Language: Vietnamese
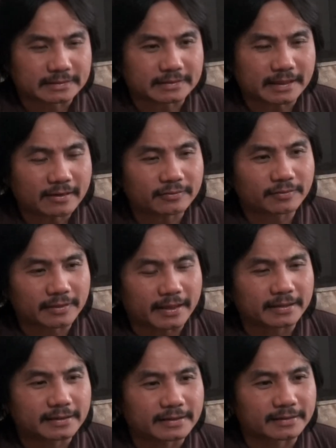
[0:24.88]
Theo tôi
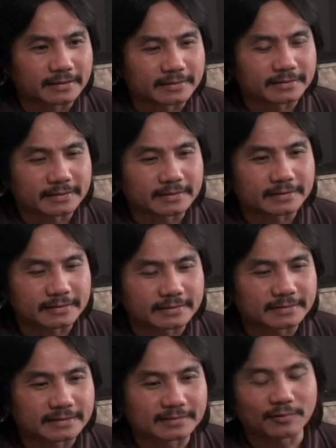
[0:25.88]
nghĩ thì thì
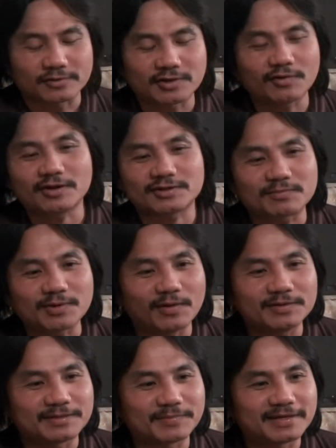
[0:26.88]
thì một số nào chống
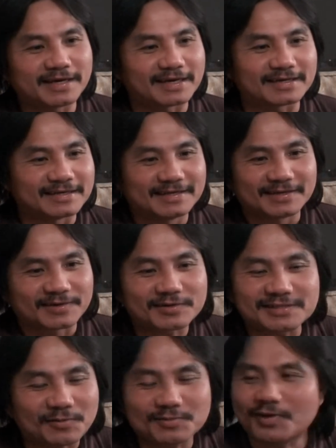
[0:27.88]
đối thì bây giờ có
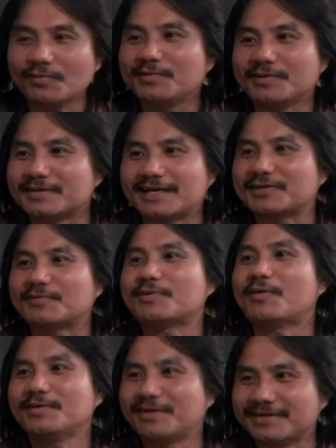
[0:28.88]
xấu tốt gì người ta chống
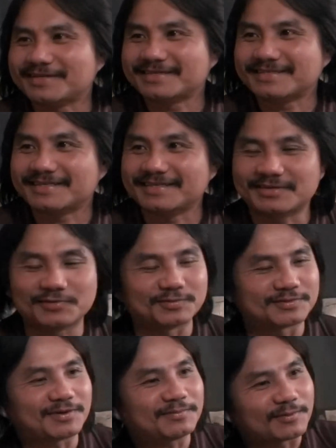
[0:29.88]
đối rồi. Thì dù
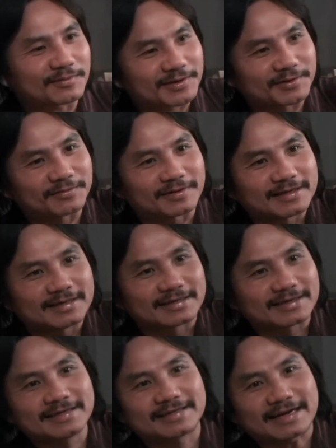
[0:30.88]
cho một điều
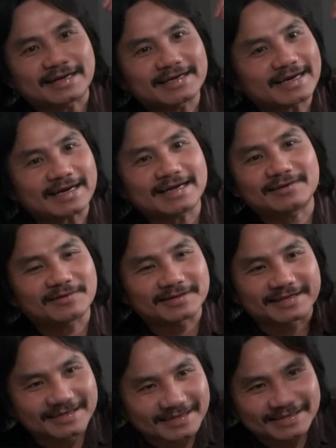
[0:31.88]
khi người ta đã ghét anh rồi
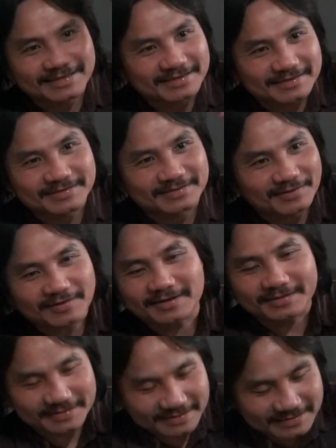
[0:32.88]
thì tôi
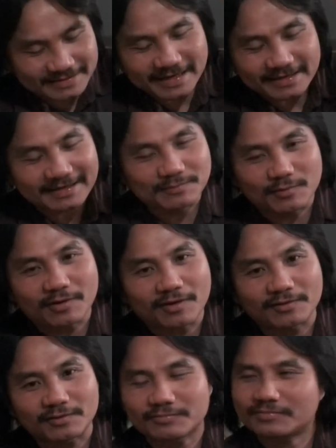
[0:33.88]
nói là ghét thì bồ
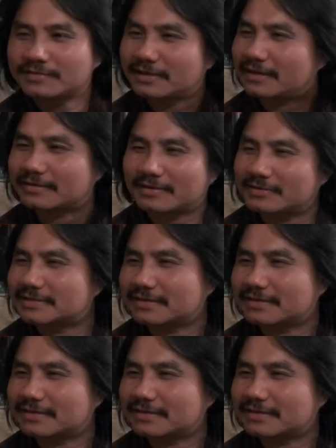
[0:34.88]
hòn cũng tôi nói